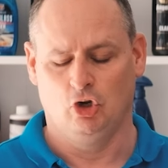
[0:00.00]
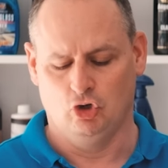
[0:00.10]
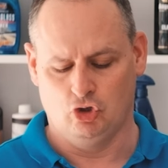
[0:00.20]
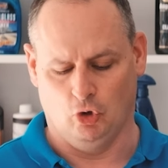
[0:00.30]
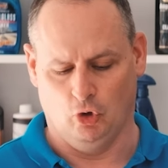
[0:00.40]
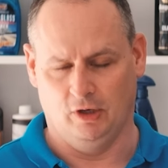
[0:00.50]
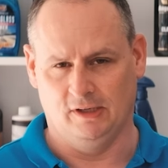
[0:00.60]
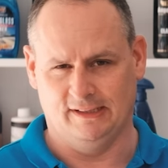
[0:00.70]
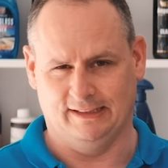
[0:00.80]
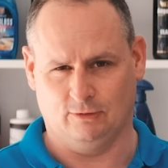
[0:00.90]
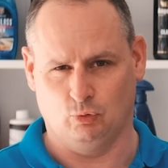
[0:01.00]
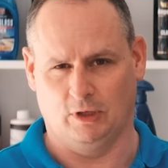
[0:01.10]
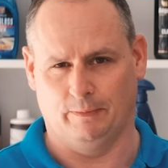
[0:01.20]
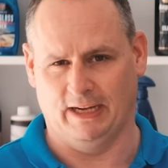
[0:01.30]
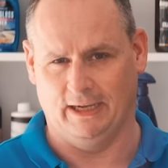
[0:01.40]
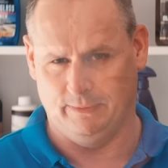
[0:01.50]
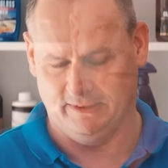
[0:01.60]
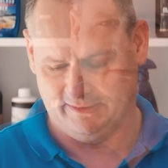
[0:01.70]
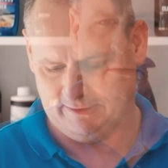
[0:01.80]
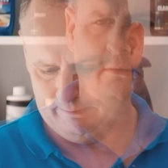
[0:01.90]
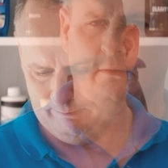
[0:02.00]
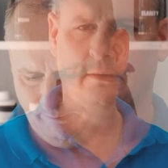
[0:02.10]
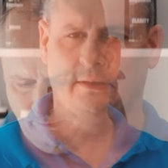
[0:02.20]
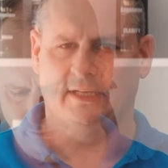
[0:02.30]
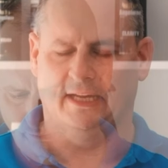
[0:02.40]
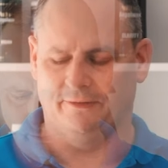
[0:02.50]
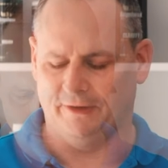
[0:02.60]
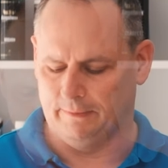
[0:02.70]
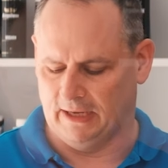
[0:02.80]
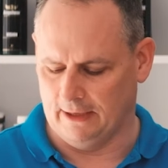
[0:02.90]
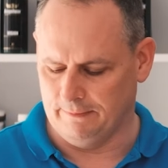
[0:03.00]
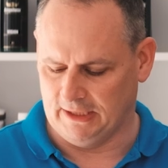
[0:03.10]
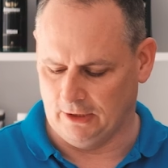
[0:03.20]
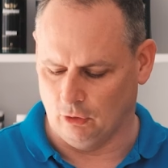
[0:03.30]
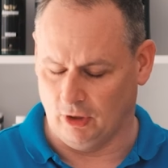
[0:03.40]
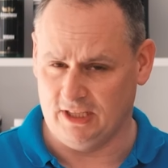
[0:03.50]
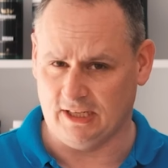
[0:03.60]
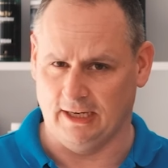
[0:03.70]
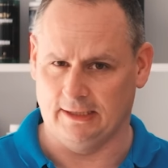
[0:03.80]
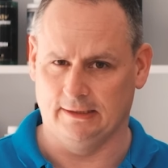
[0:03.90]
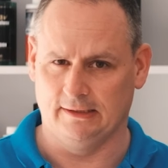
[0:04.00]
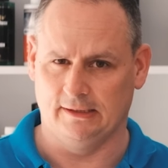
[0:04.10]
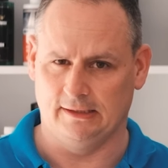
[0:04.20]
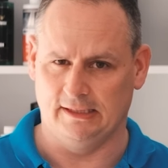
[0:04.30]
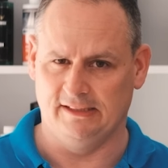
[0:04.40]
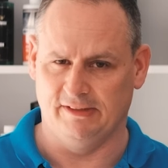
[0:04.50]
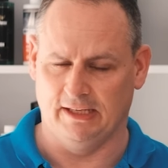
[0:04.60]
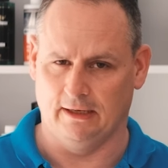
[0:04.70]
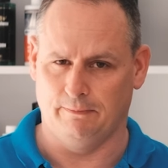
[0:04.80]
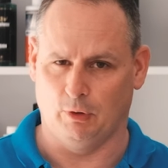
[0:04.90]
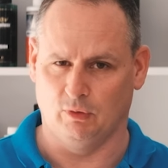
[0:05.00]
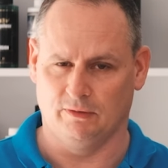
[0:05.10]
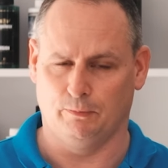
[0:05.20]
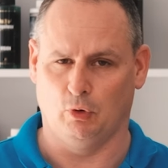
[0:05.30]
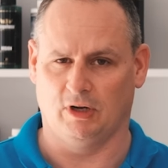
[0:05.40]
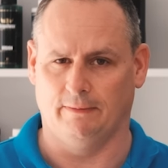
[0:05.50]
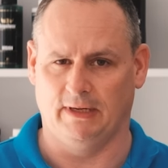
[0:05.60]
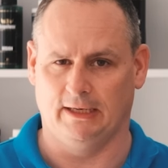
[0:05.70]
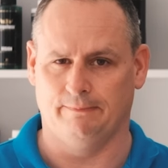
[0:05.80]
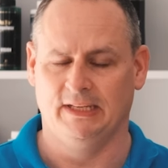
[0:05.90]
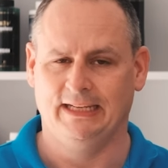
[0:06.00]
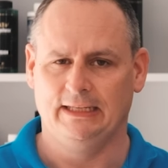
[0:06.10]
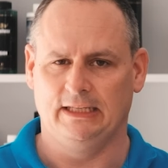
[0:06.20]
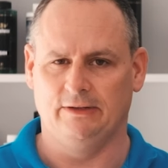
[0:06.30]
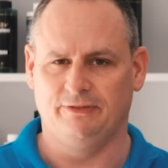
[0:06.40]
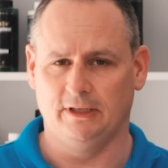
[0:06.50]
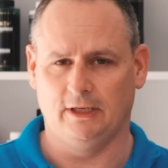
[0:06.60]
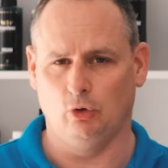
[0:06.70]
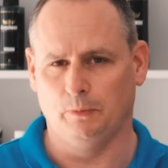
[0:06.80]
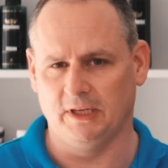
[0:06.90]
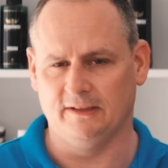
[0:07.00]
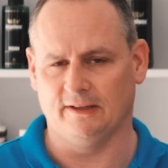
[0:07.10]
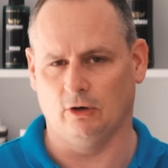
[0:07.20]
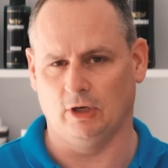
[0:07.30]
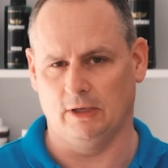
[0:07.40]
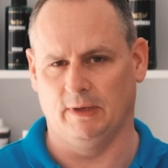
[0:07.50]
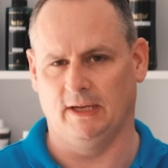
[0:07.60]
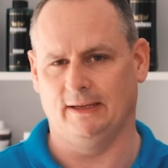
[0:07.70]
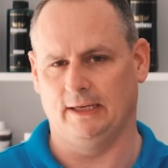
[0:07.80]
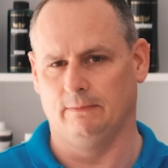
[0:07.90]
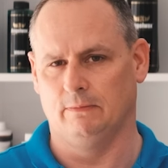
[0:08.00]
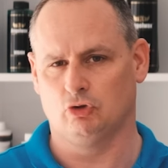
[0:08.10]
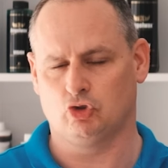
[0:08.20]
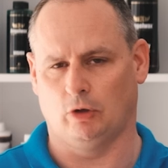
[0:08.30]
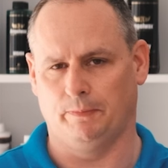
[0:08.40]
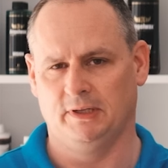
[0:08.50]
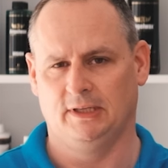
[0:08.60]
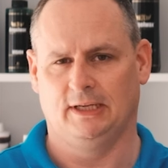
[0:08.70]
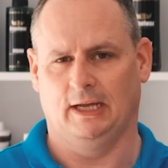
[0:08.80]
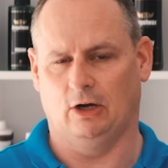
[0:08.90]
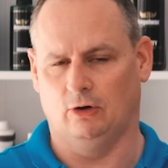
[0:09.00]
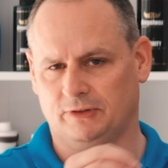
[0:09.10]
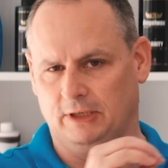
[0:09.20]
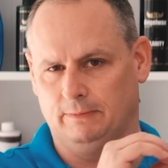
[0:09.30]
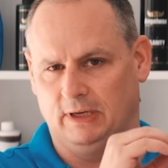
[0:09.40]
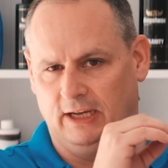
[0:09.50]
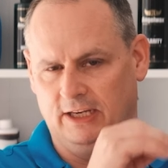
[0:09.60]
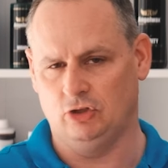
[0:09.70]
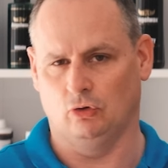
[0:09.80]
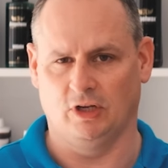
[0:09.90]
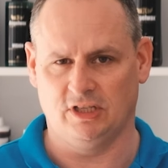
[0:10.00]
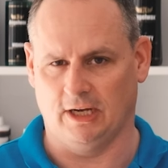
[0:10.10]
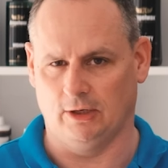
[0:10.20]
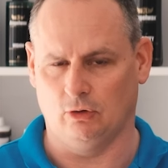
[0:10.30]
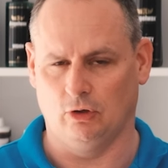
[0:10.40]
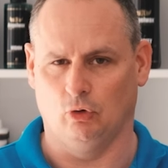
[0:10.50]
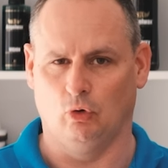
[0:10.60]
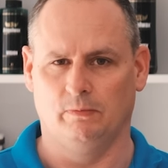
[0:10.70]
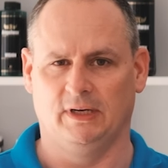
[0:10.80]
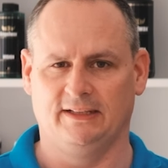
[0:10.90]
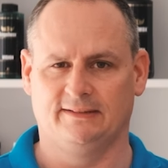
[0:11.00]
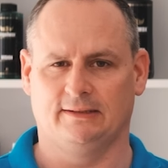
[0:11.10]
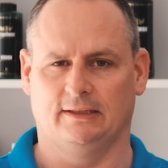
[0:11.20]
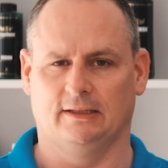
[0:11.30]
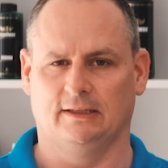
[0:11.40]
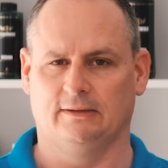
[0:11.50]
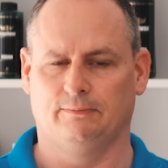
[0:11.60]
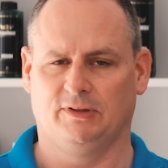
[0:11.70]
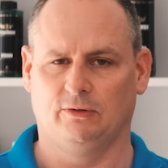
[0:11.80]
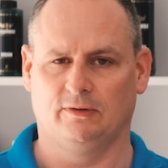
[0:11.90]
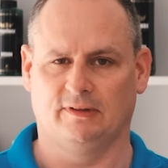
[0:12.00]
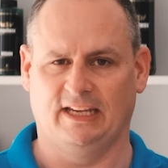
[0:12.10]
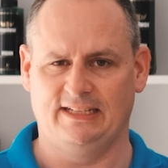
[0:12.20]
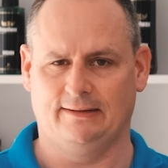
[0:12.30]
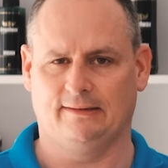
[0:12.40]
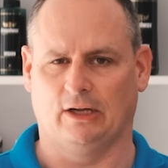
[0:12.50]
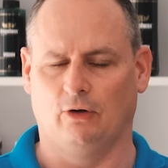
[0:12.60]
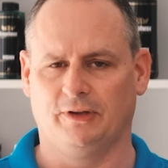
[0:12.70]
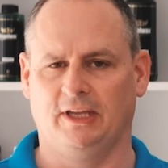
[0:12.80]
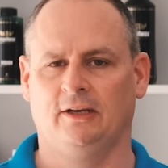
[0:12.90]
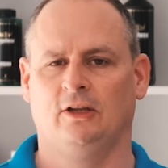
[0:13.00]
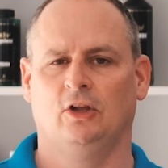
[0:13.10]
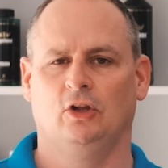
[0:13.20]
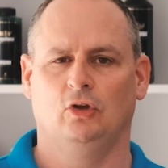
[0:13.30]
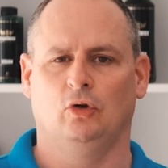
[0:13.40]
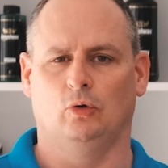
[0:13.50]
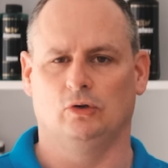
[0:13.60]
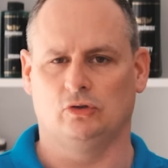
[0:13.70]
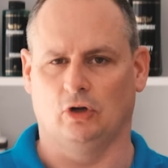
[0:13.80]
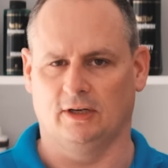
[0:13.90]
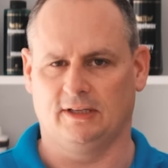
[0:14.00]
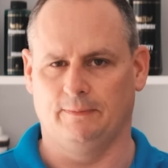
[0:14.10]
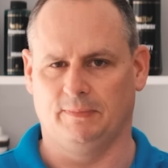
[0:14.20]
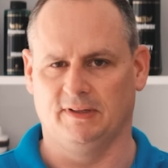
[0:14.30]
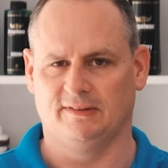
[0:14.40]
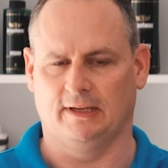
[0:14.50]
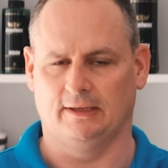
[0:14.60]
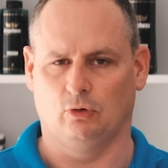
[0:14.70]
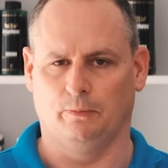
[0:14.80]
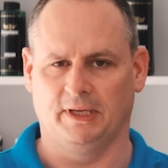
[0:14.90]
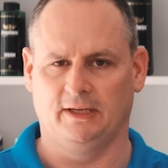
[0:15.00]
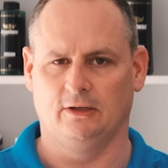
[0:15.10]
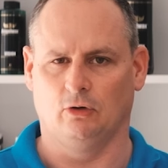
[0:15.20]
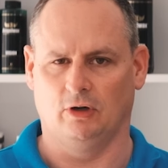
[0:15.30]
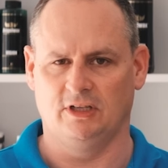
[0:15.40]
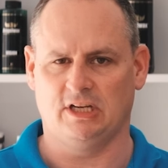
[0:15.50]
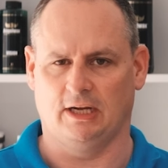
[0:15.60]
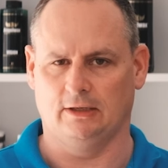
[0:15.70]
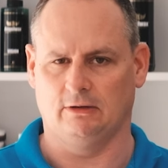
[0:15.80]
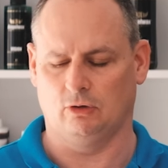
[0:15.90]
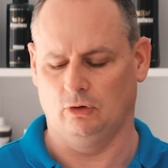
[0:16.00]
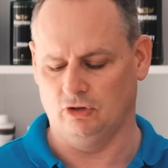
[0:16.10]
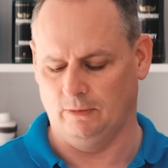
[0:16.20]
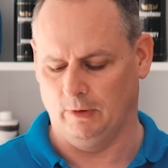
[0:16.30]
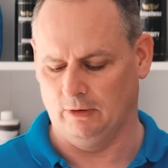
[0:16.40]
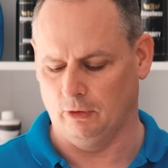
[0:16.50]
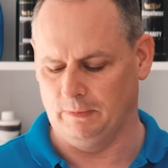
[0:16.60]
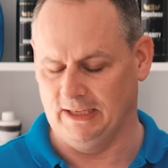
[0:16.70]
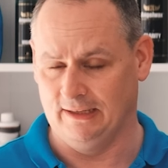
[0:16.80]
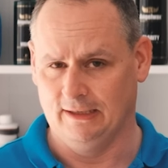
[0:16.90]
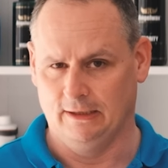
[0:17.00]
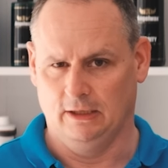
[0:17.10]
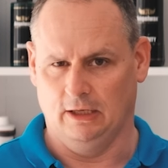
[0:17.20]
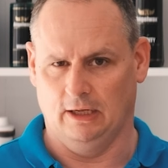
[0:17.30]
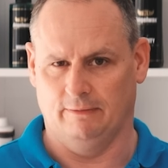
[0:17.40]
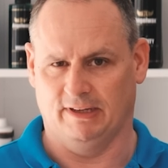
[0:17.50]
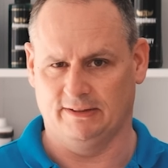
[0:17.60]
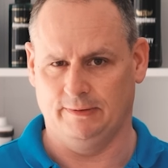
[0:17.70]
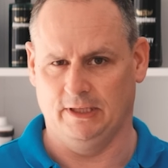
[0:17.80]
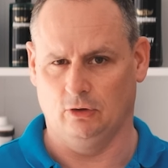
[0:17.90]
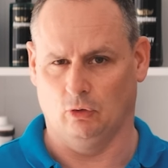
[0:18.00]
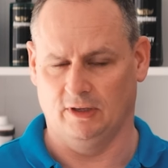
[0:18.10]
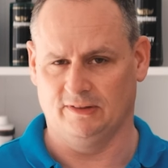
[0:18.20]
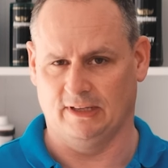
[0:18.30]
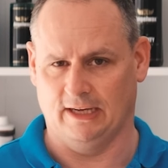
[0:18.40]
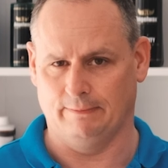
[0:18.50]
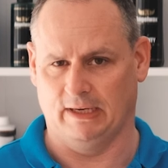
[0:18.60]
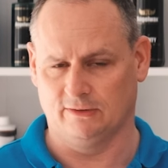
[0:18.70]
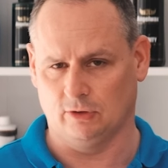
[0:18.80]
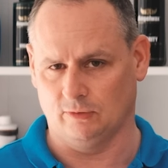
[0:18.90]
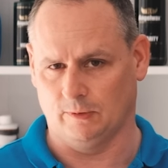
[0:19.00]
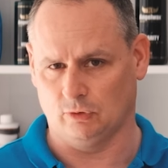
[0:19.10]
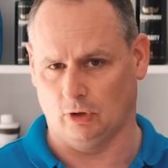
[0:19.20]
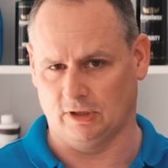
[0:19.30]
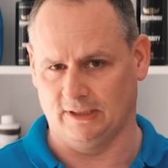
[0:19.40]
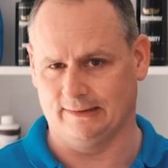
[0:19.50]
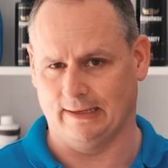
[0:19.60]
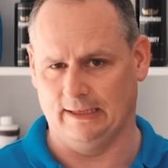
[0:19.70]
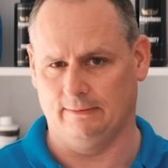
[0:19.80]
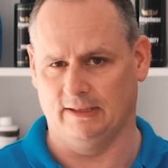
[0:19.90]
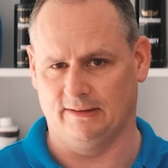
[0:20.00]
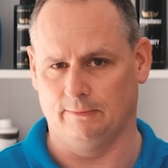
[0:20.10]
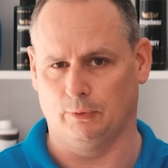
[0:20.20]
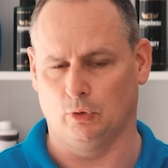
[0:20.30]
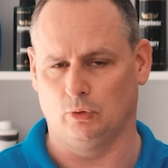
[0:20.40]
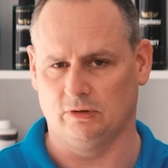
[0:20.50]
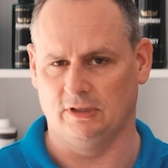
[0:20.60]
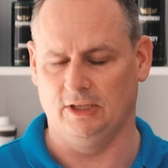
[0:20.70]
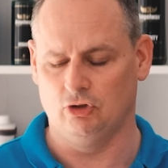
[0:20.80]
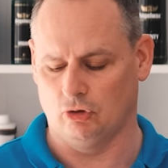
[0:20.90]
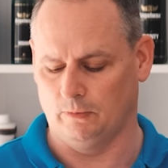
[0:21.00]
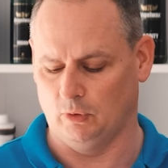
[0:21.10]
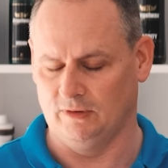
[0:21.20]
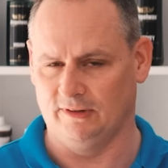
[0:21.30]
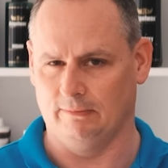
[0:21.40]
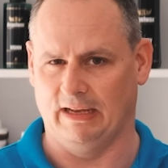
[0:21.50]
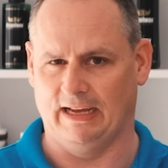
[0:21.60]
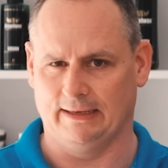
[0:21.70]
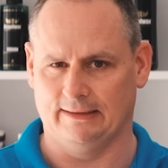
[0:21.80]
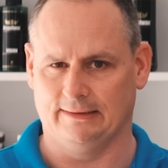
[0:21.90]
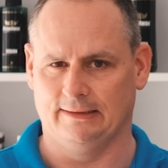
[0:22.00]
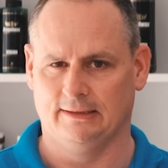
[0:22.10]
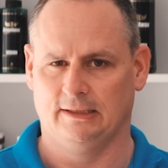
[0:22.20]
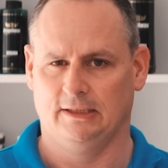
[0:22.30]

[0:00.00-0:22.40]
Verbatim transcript: Schön, dass du dabei bist. Ja, da fangen wir an mit den Neuigkeiten, die wir bei uns im Programm haben. Die findet ihr übrigens auch immer im Shop auf dem Bereich Neuigkeiten. Könnt ihr oben links äh, bzw. rechts drauf gehen und dort gibt es dann eine Rubrik Neuigkeiten. Da könnt ihr euch immer informieren, äh, was wir Neues haben. Alles das, was dort gezeigt wird, sind Produkte, die schon bei uns im Lager sind.